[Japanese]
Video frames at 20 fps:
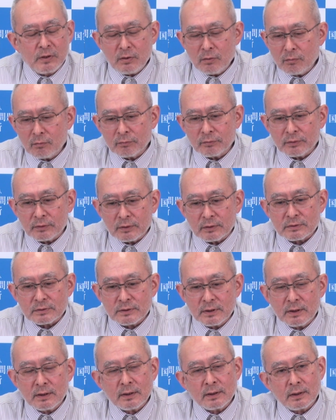日本にで
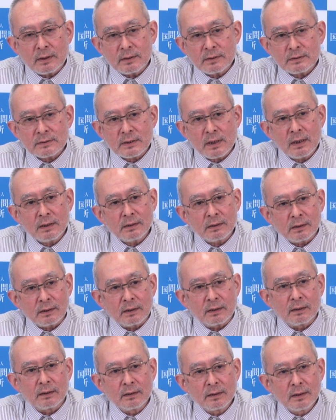すね第3
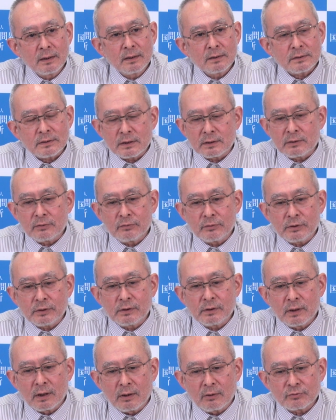次石油
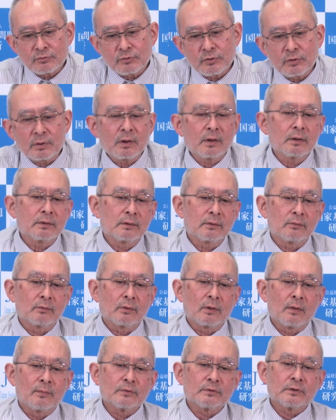危機が襲いかかってく
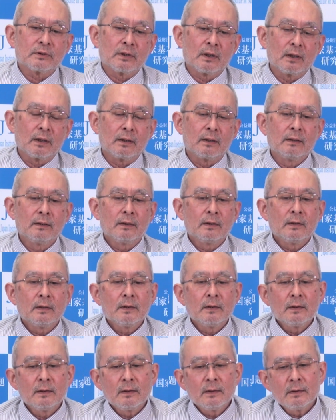るかもしれない
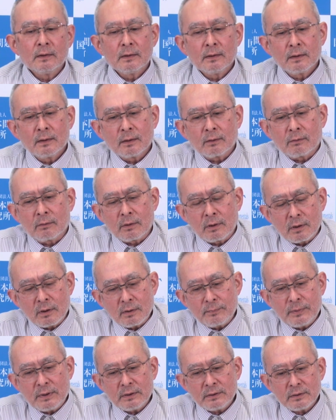これ
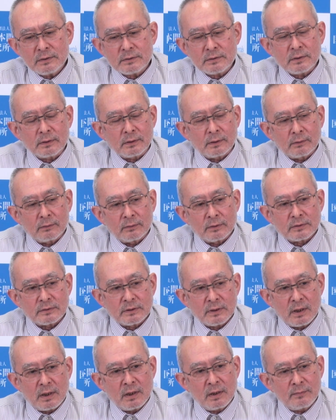はバイデン政権ので
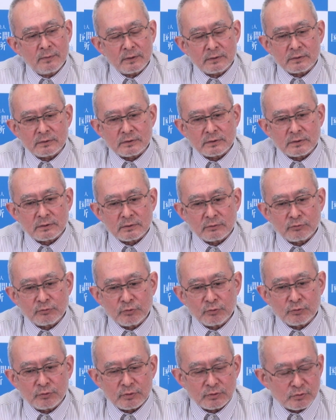すね誤った政策
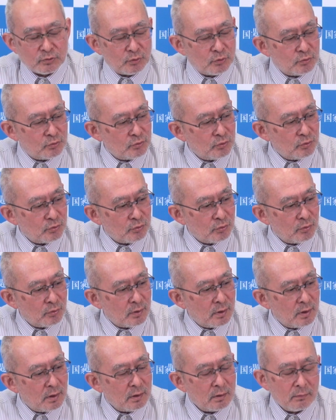によってそういう状況
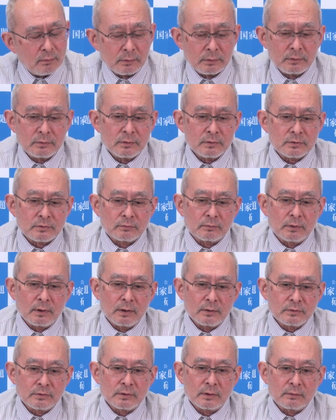が私は作
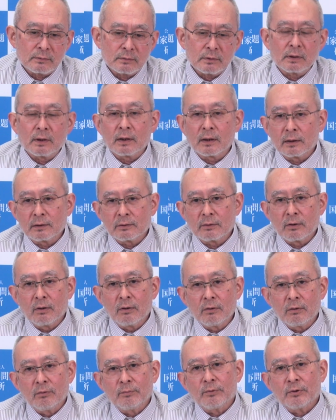られつつあるんじゃないかと
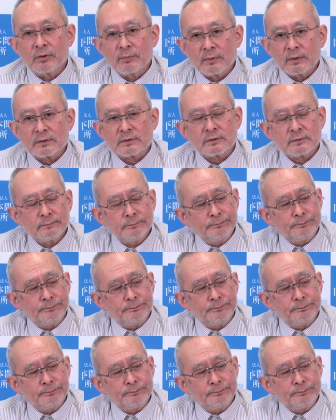思います